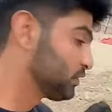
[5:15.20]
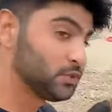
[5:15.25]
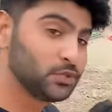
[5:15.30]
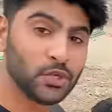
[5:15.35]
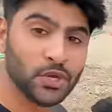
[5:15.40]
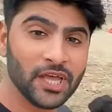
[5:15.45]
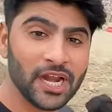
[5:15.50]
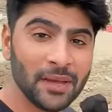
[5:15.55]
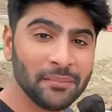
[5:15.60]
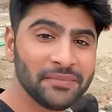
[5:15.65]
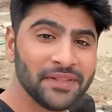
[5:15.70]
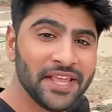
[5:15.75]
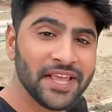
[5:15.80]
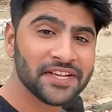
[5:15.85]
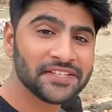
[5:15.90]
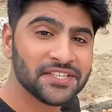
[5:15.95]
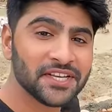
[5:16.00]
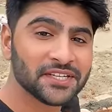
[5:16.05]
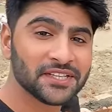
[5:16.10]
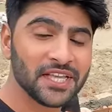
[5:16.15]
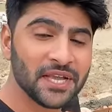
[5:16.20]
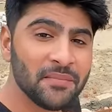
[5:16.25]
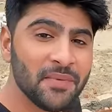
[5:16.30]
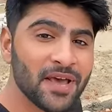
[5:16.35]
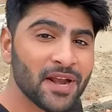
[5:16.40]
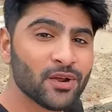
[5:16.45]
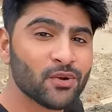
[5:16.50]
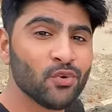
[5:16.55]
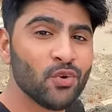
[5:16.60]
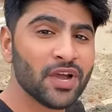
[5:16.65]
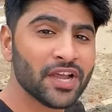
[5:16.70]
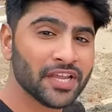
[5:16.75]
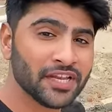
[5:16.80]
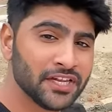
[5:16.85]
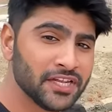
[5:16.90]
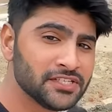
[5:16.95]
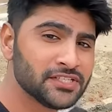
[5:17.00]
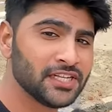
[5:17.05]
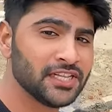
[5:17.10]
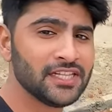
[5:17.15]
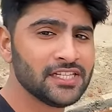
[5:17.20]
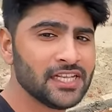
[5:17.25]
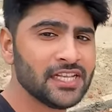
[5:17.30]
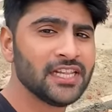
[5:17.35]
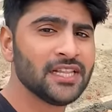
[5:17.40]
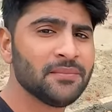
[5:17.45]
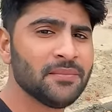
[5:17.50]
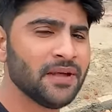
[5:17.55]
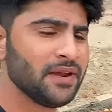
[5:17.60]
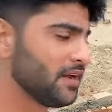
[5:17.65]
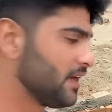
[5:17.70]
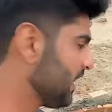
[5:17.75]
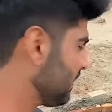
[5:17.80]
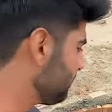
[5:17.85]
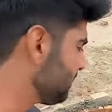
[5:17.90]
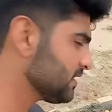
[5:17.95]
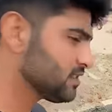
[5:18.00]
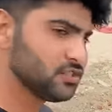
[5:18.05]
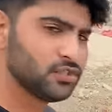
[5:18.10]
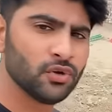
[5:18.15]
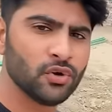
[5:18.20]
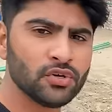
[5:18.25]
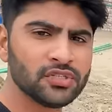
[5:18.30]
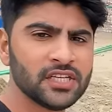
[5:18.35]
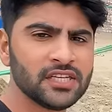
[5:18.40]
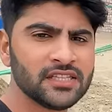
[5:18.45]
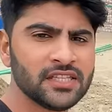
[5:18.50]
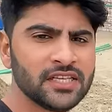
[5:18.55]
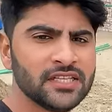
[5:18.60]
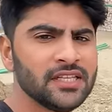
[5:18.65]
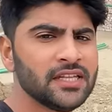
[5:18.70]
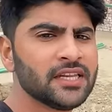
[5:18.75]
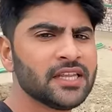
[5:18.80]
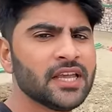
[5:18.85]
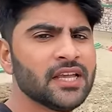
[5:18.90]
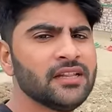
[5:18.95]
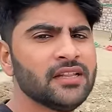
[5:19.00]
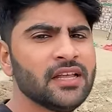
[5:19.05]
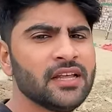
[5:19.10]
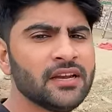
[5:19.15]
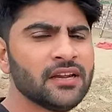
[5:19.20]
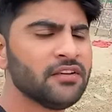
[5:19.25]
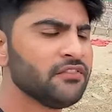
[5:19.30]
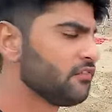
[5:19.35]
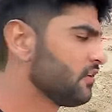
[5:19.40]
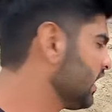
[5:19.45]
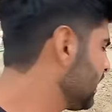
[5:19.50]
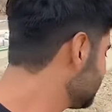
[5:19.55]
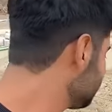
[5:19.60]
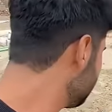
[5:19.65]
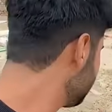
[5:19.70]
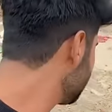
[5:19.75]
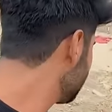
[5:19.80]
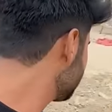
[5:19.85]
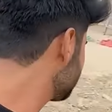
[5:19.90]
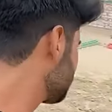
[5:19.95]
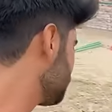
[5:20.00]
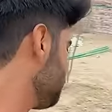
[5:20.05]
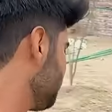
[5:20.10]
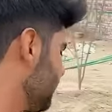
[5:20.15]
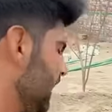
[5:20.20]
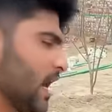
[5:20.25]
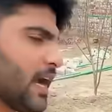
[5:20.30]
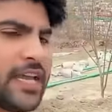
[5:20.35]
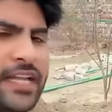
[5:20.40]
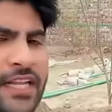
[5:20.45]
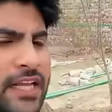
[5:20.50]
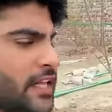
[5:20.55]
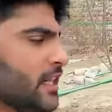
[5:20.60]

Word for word: तो यार आप देख सकते हैं हमारा कुआं कितना जल्दी जल्दी बन रहा है बस दो से तीन दिन के अंदर फ्याज भाई इसको बना के दे